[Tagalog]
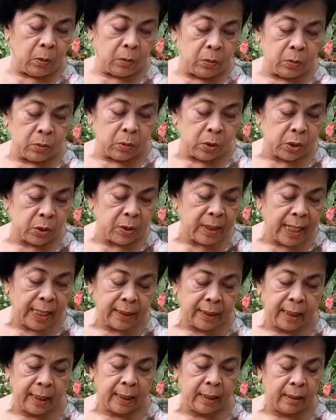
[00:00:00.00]
kung gusto
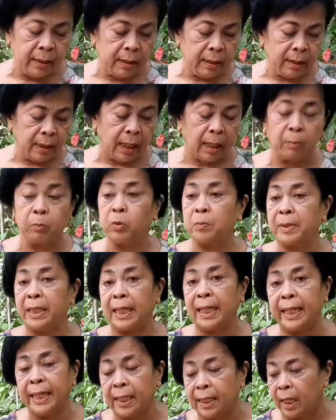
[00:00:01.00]
natin na
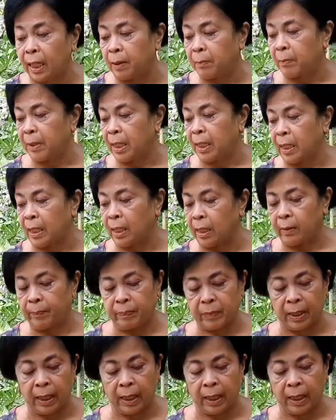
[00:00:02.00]
bumili ng mga